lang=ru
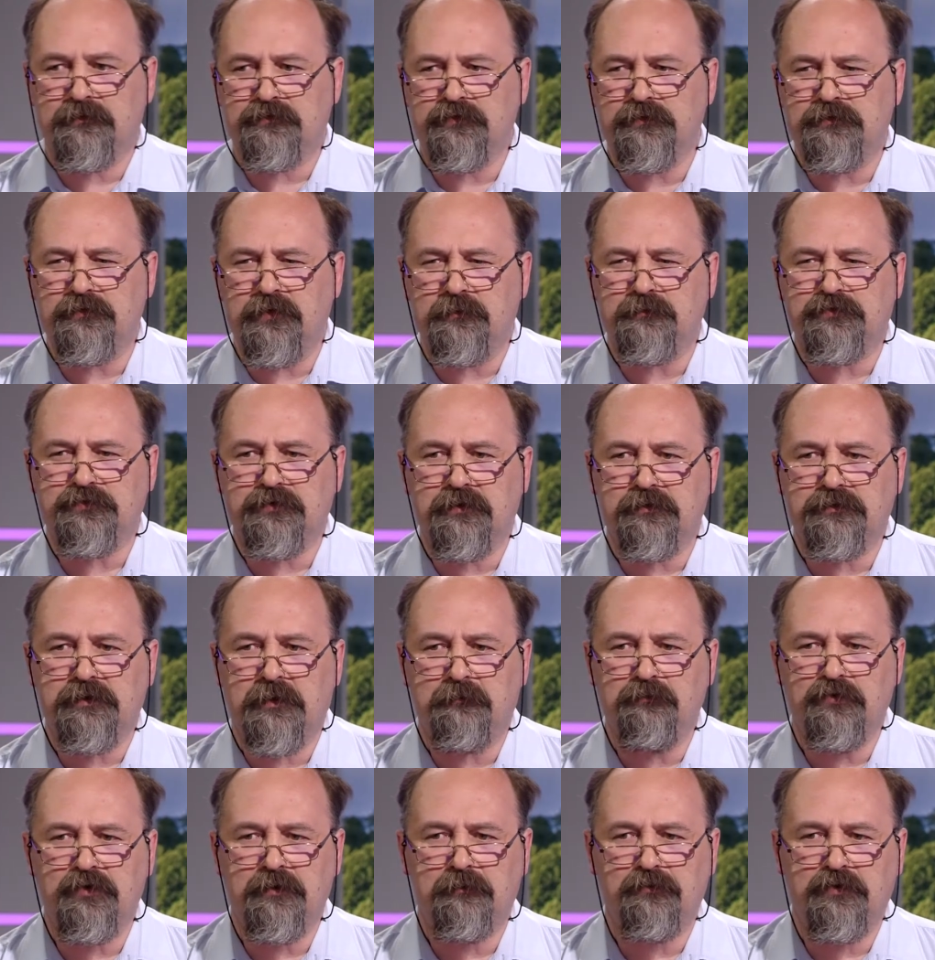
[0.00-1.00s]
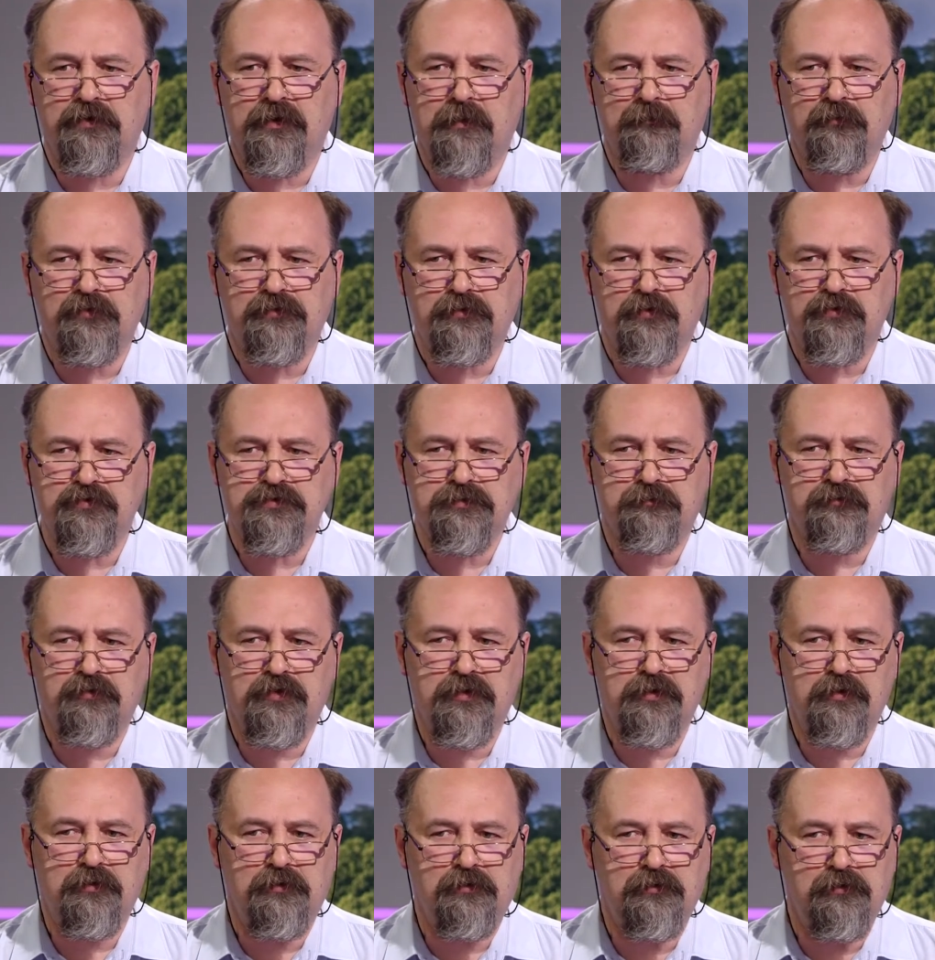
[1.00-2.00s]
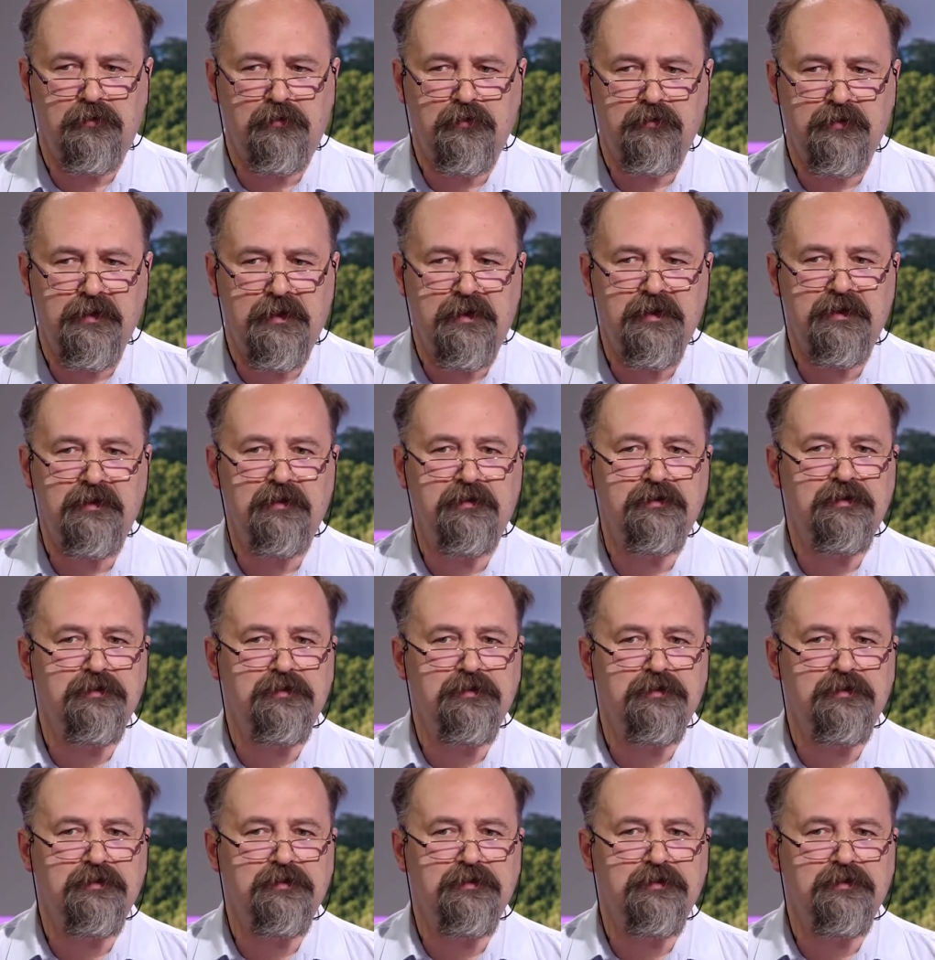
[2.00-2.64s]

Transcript: Суть в том, что там будет работать очень много людей,